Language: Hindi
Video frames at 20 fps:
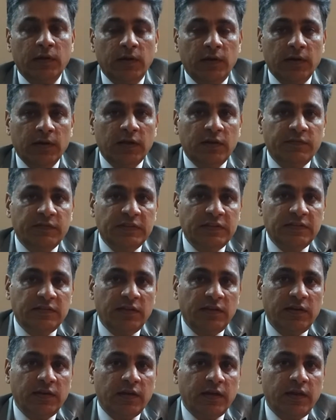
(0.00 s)
अगर विधि से
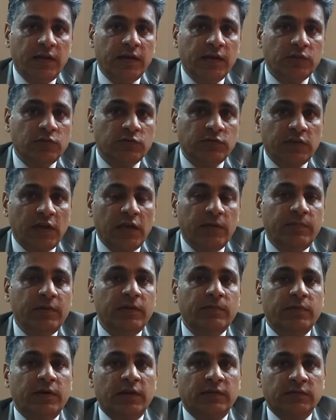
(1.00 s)
नहीं करेंगे तो चाय भी
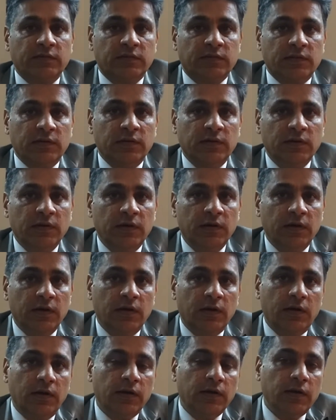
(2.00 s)
नहीं बना सकते
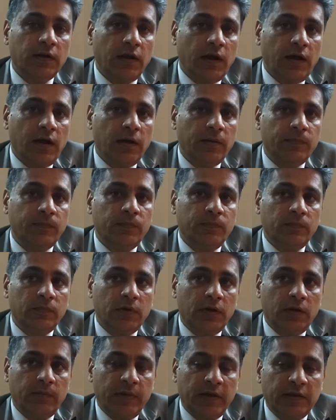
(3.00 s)
अगर आप
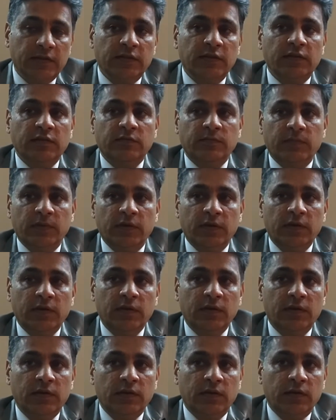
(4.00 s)
हमारे देश
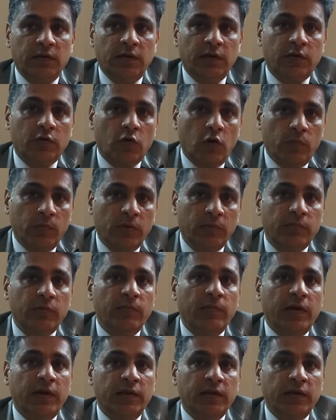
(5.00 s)
में एक कॉमन
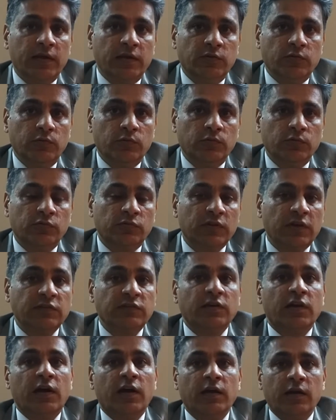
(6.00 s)
बीमारी है जो उसका
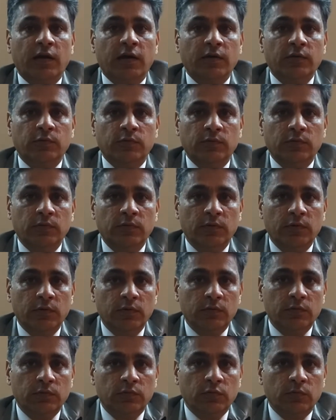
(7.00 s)
शिकार ना हो
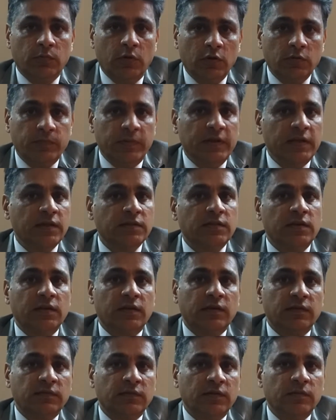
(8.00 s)
तो बहुत बढ़िया
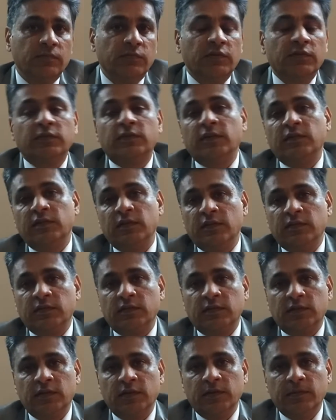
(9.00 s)
तरीके से हम सक्सेस ले
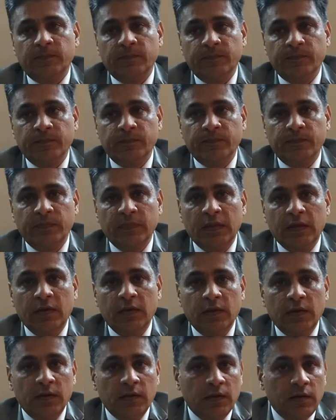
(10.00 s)
सकते
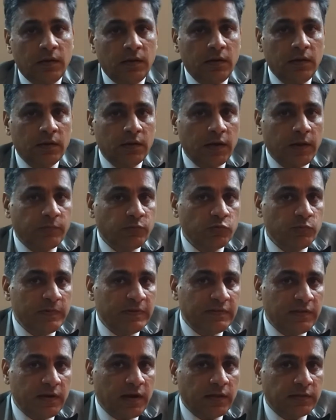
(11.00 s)
हैं अगर आप सुबह
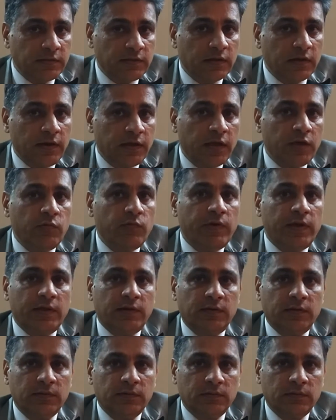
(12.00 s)
से रात तक लगे हुए हैं
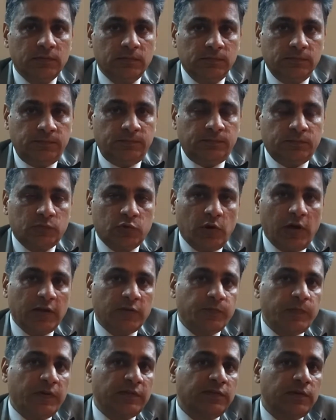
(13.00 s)
ना तो
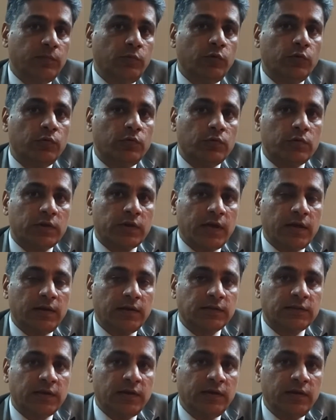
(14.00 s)
आसपास सब लोगों को क्या
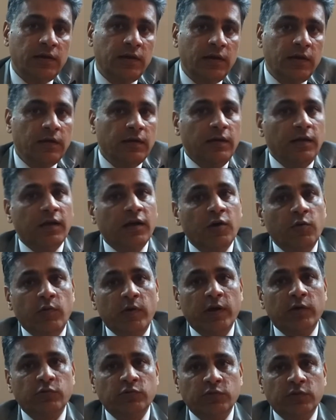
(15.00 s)
लगता है लगा हुआ
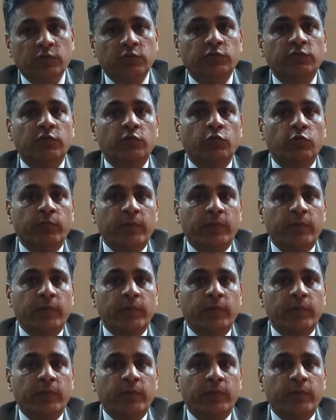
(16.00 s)
है कुछ ना कुछ जरूर